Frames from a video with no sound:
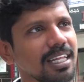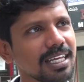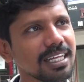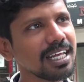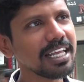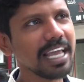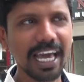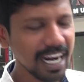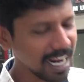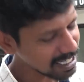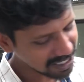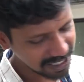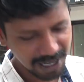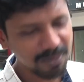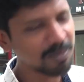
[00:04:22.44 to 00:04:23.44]
లేదు కదా ఏ
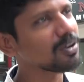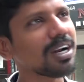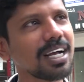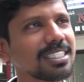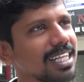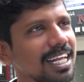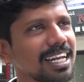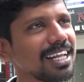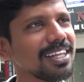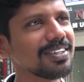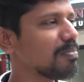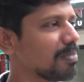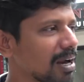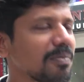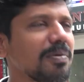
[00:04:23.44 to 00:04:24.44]
రాష్ట్రంలో మూడు రాజధానులు లేదు
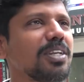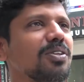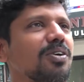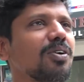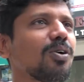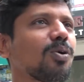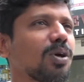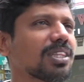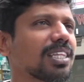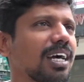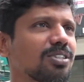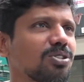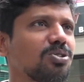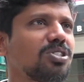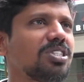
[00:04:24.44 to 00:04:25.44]
మనం ఎందుకు
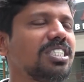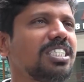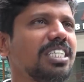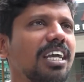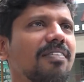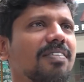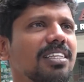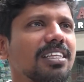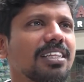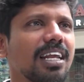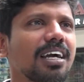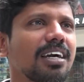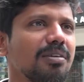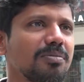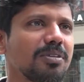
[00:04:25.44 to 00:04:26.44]
కొత్తగా సృష్టించి అవన్నీ
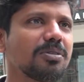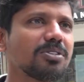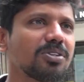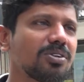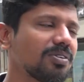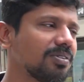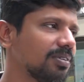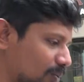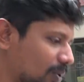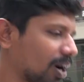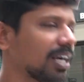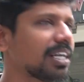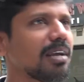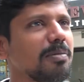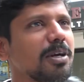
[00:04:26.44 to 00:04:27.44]
తలకానికి తెచ్చుకోవడం
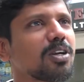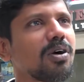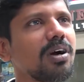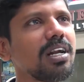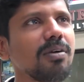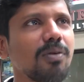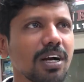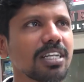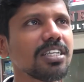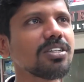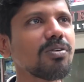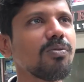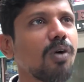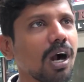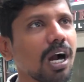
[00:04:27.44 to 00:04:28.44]
ఒకటే పెట్టుకోండి ఒకటే
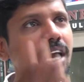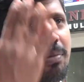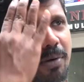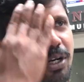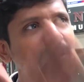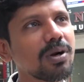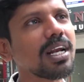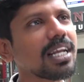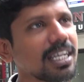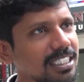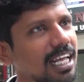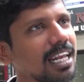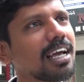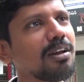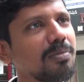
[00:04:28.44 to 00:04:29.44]
చేసుకోండి ఒక్కటి పెట్టుకోవడానికి
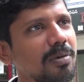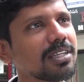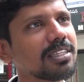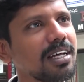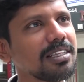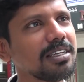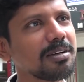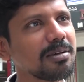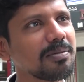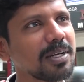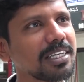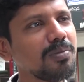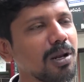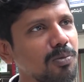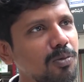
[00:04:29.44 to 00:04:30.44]
తలకానికి పడుతుంది ఇక్కడ
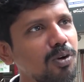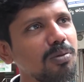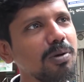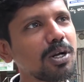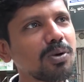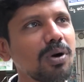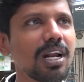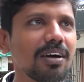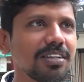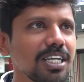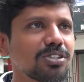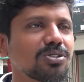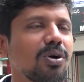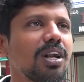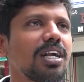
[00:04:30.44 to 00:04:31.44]
మనకి మళ్ళీ మూడు పెట్టుకొని అది
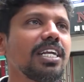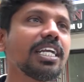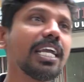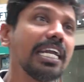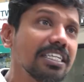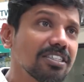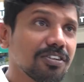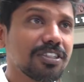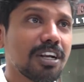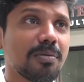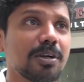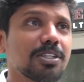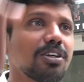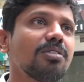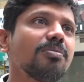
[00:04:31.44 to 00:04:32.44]
చేసుకోవాలంటే ఎన్ని సంవత్సరాలు
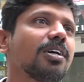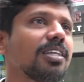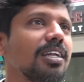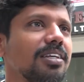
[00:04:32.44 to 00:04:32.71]
పడుతుందో మాకు